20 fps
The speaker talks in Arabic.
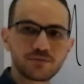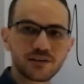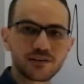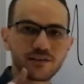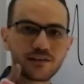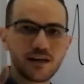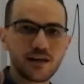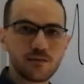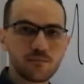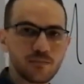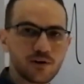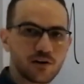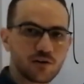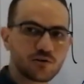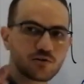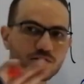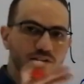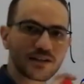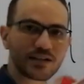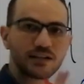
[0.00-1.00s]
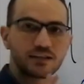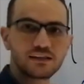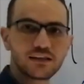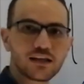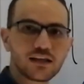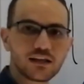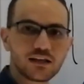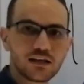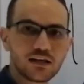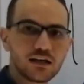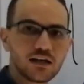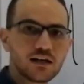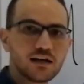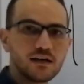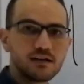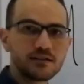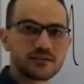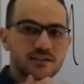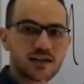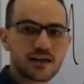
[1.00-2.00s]
بتتنقل من جزء للتاني
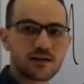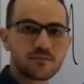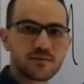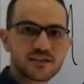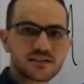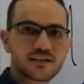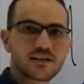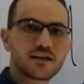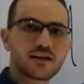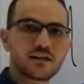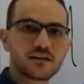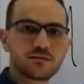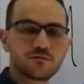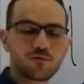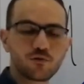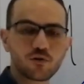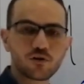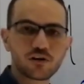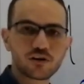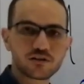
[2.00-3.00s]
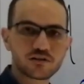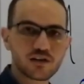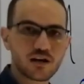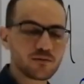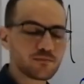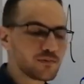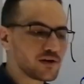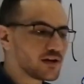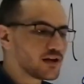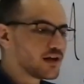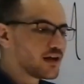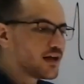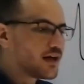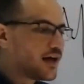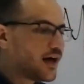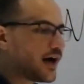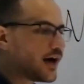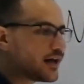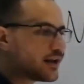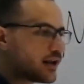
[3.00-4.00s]
زي مثلا فور اكزامبل
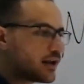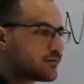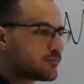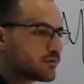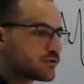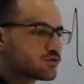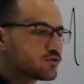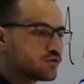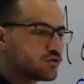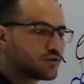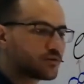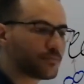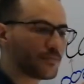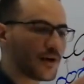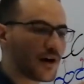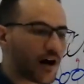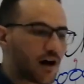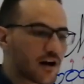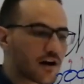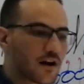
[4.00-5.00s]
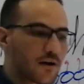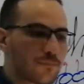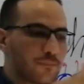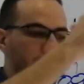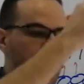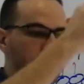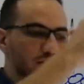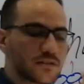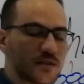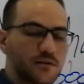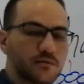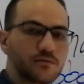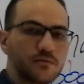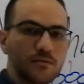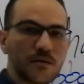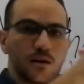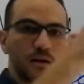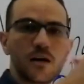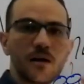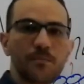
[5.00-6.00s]
انا الموتور بيحرك باستن
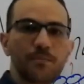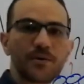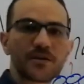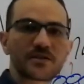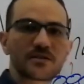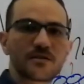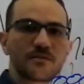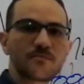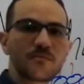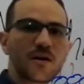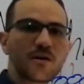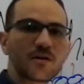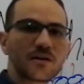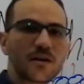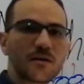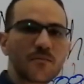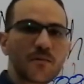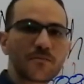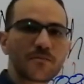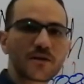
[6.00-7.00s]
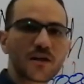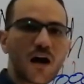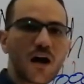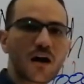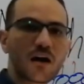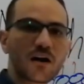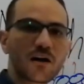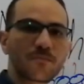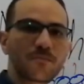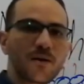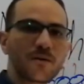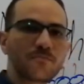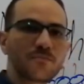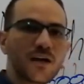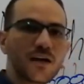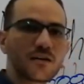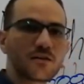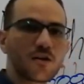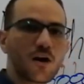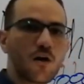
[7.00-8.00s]
الباستن دوت لما بيتحرك
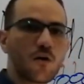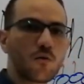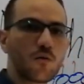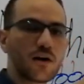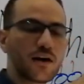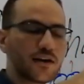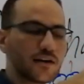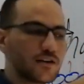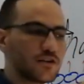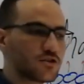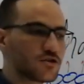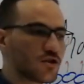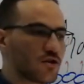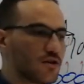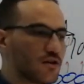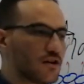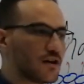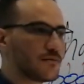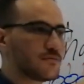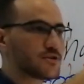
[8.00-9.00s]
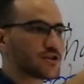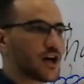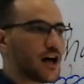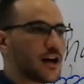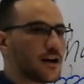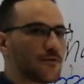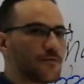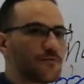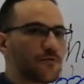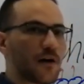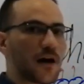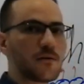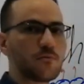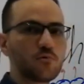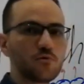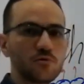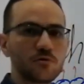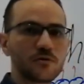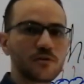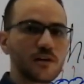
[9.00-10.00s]
بيبدا ان هو يزق مش عارف في
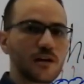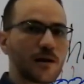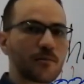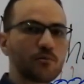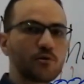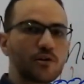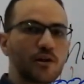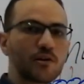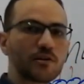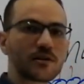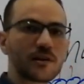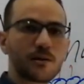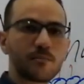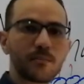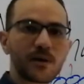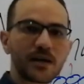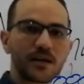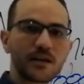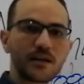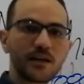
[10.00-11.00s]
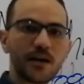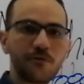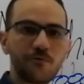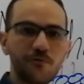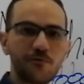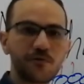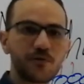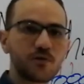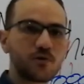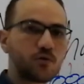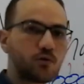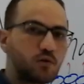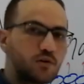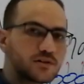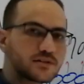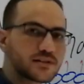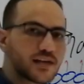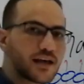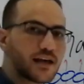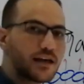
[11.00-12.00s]
عمود العمود دوت لما يلف
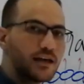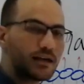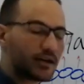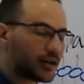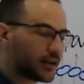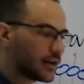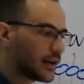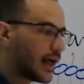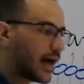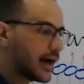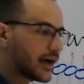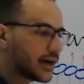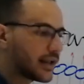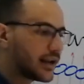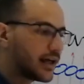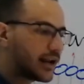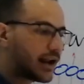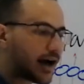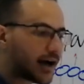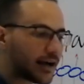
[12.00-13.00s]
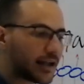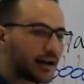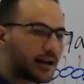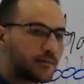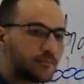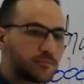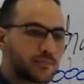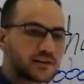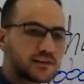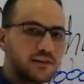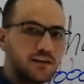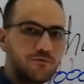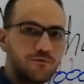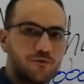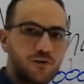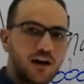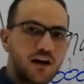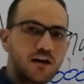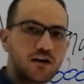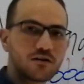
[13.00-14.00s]
يروح زائق العجله العجله لما
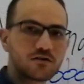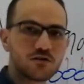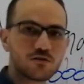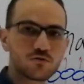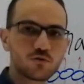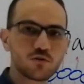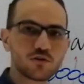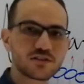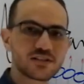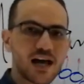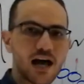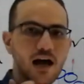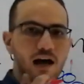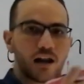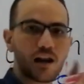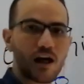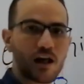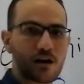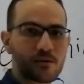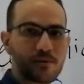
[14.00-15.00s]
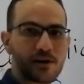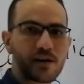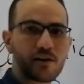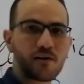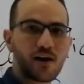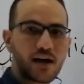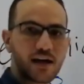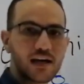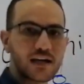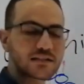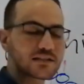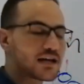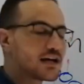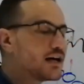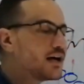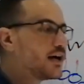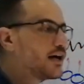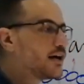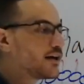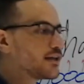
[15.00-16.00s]
تلف على الارض تروح زقه العربيه
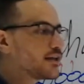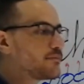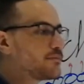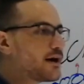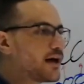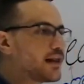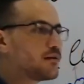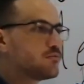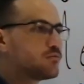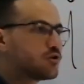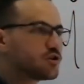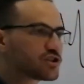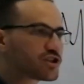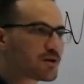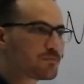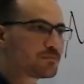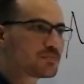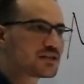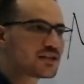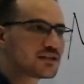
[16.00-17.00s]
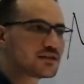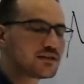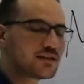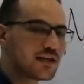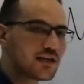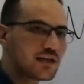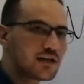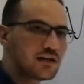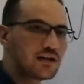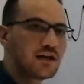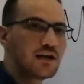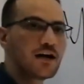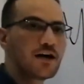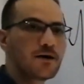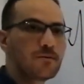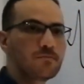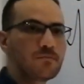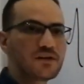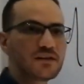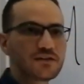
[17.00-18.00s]
وهكذا يبقى الموشن بتتنقل
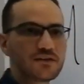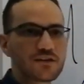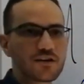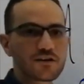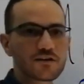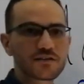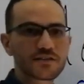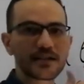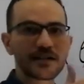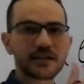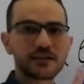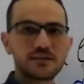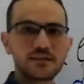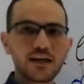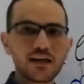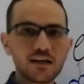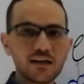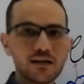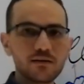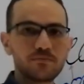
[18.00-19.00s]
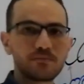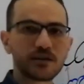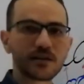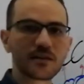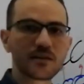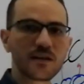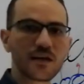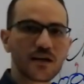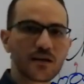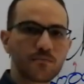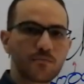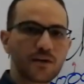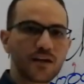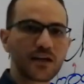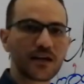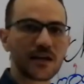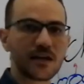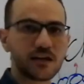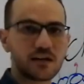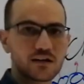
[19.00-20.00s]
من ترس للتاني بتتنقل
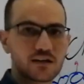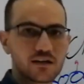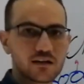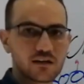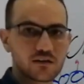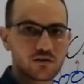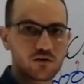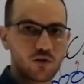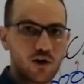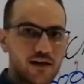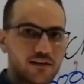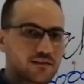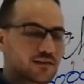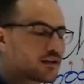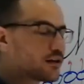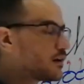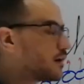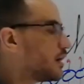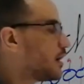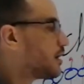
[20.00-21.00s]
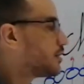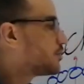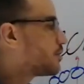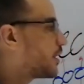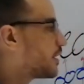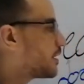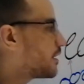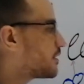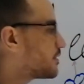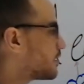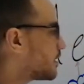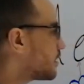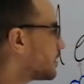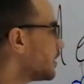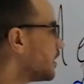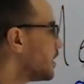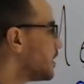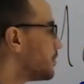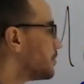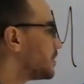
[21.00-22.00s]
من جير تو اذر تو
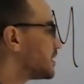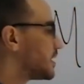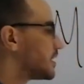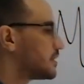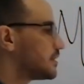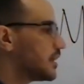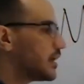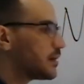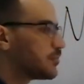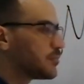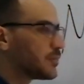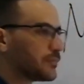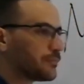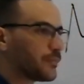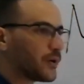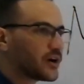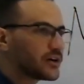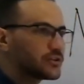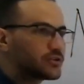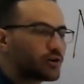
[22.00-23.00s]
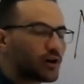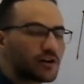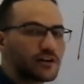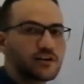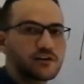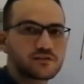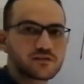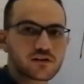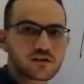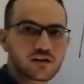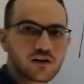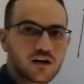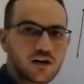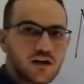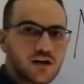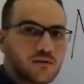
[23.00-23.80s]
انذر بتتنقل من بارت تو انذر